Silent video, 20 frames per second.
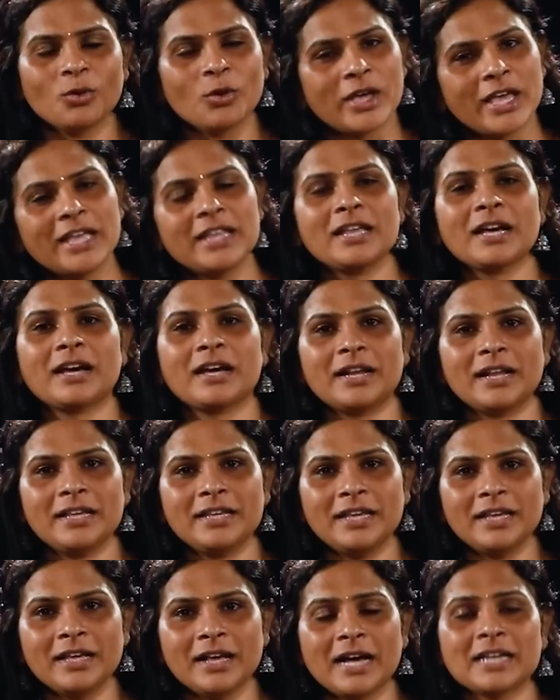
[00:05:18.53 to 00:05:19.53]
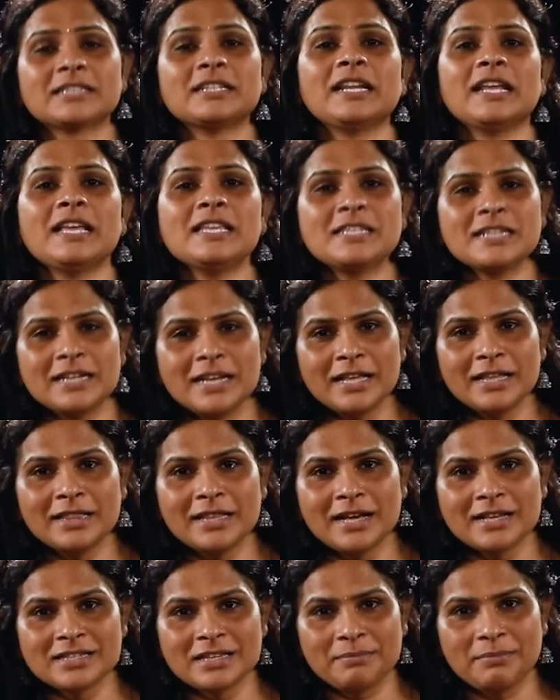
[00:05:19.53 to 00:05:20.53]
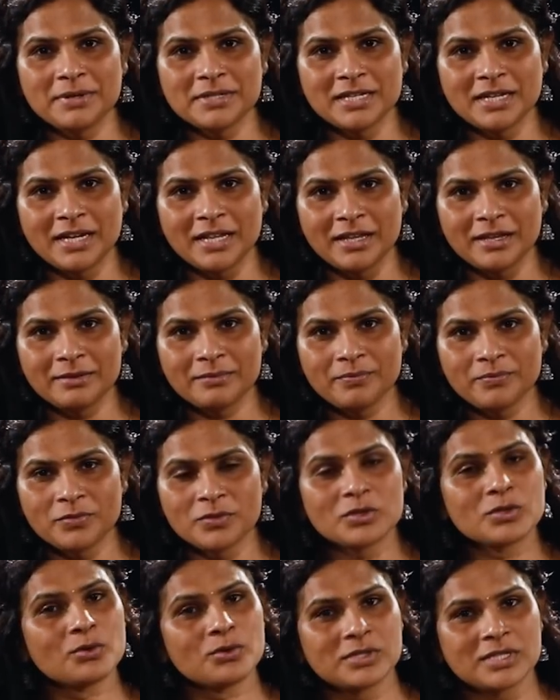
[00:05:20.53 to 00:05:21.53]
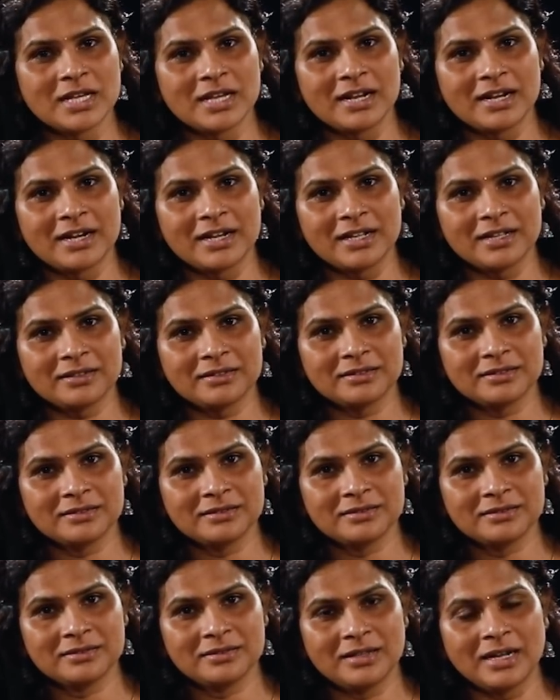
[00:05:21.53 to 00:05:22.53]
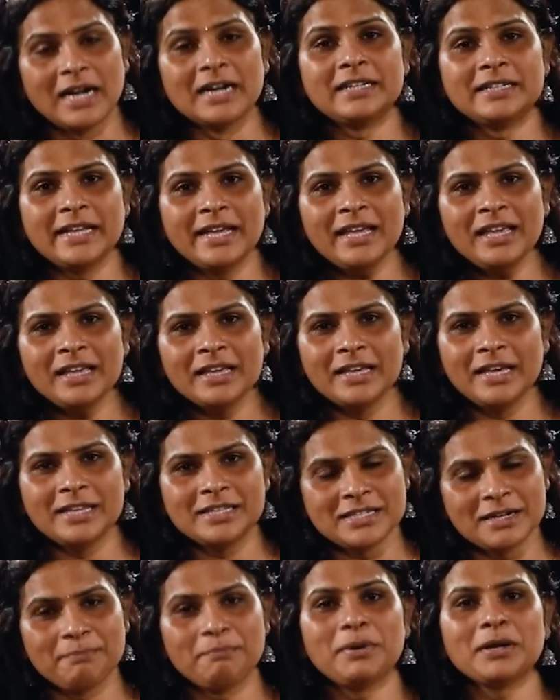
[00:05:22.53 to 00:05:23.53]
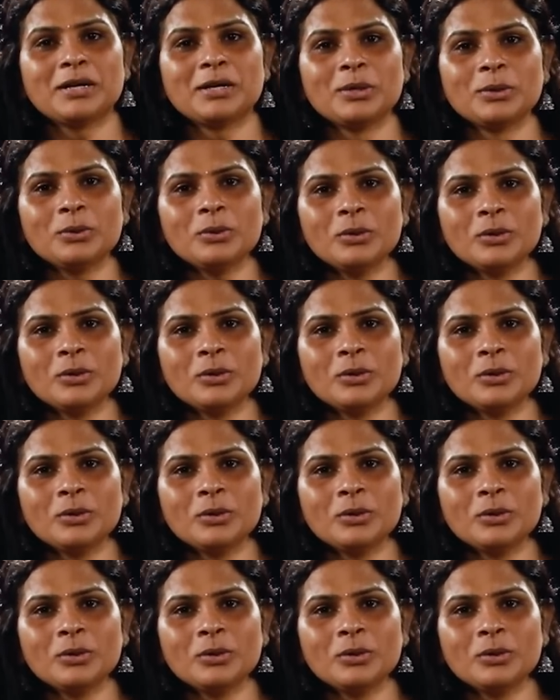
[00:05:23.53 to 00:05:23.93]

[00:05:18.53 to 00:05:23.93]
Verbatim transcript: ఒకే దగ్గర అయ్యి అసలు ఏం జరిగిందా అని చెప్పేసి అని చూస్తారు అక్కడ అంటే ఈ చప్పట్లు